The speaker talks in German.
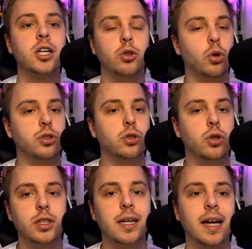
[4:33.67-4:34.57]
Dort könnt
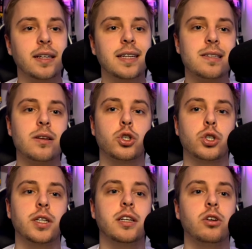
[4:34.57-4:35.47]
ihr gerne jetzt auch schon
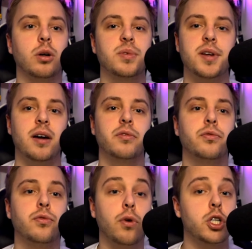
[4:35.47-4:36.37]
in den Kommentaren
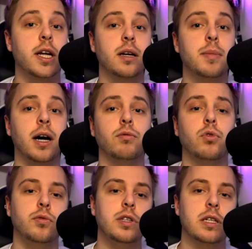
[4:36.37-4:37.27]
Vorschläge machen,
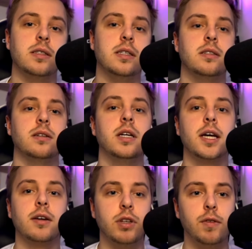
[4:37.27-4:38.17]
wo wir das nächste
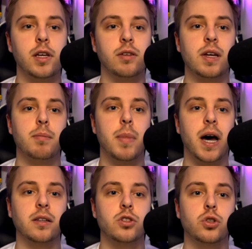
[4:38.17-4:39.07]
Vivi-Event
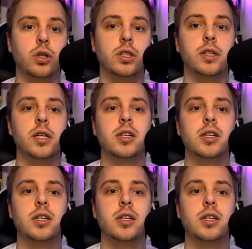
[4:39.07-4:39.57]
machen sollten.